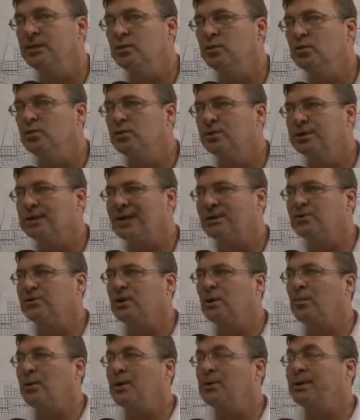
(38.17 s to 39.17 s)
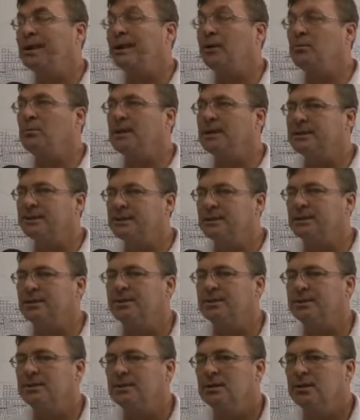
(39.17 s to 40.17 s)
que os casos aumentaram
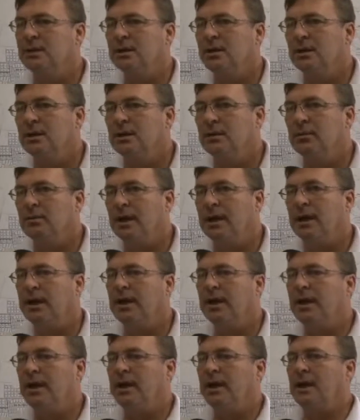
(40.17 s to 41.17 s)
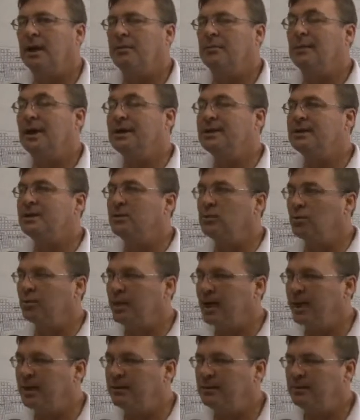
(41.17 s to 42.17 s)
bastante, é, é mais que
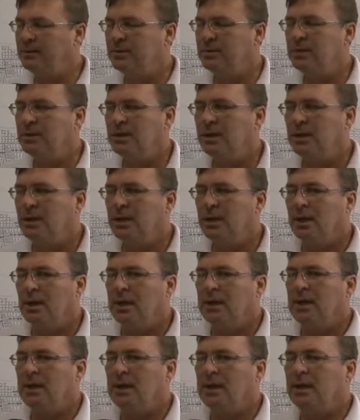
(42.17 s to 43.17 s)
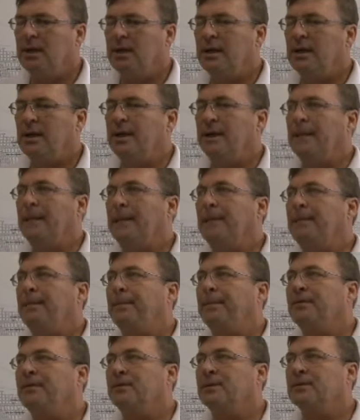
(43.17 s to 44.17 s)
dobraram. É,
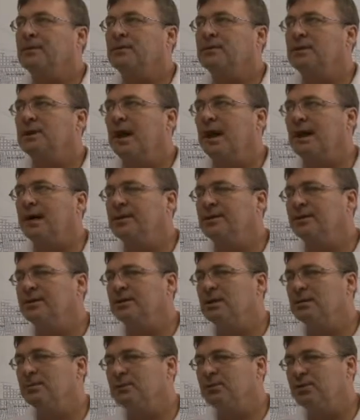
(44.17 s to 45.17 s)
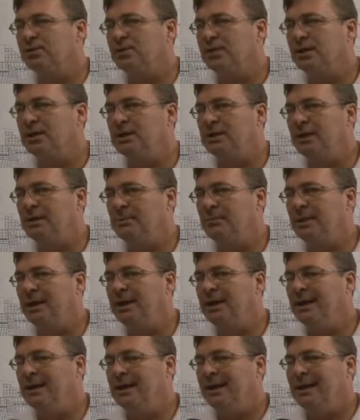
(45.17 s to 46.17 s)
acreditamos que
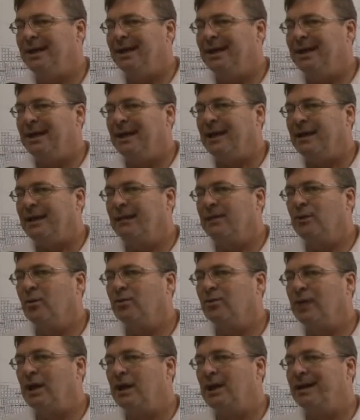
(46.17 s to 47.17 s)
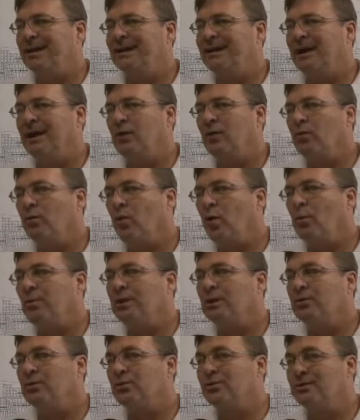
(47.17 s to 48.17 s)
também eh, não tenha ah, um
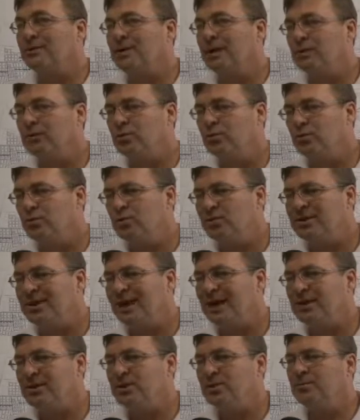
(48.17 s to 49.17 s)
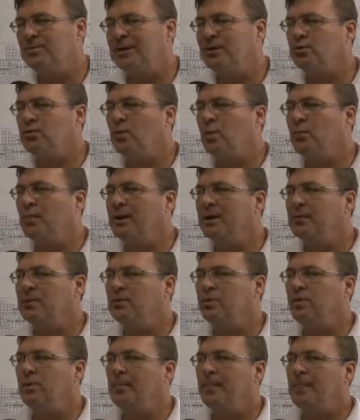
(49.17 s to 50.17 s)
aumento tanto dos casos, mas um
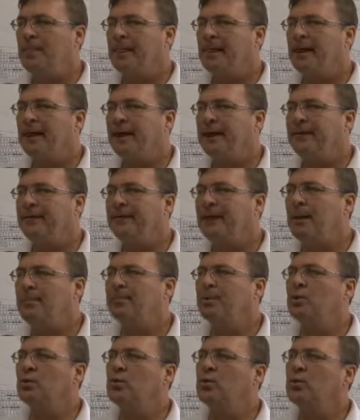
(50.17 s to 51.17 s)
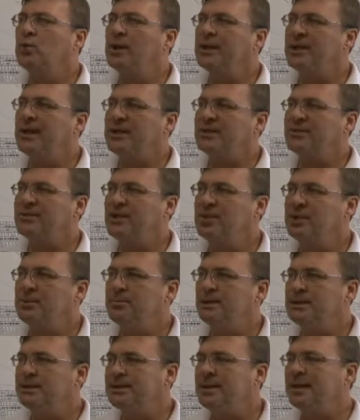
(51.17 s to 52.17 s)
aumento é, da procura das
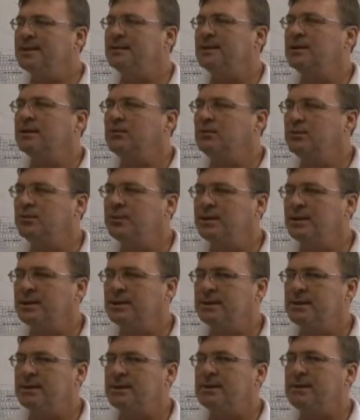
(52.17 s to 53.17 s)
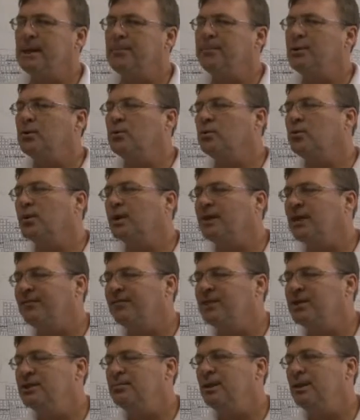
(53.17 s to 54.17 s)
vítimas, das denúncias, da procura da
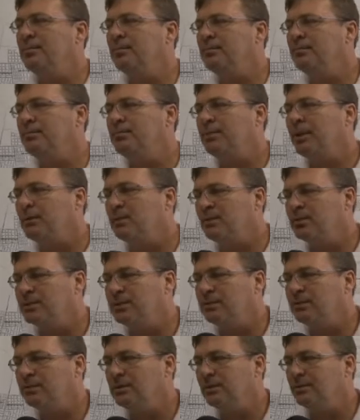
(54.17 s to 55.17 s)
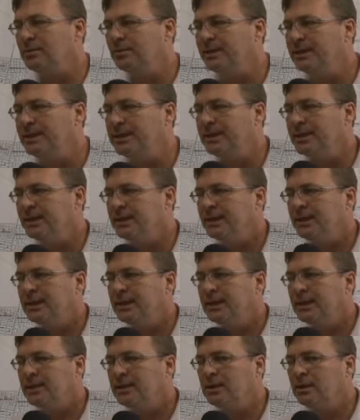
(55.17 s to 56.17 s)
vítima pelo auxílio da polícia.
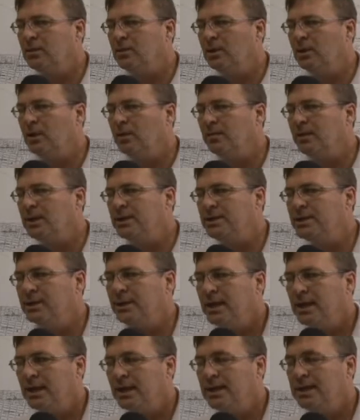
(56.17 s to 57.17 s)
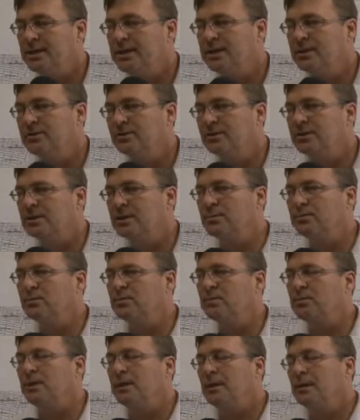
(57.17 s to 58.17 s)
Então, realmente, esse ano
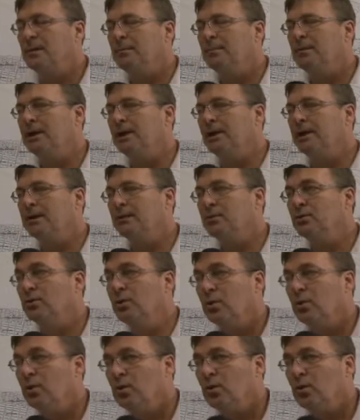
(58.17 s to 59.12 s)
estamos beirando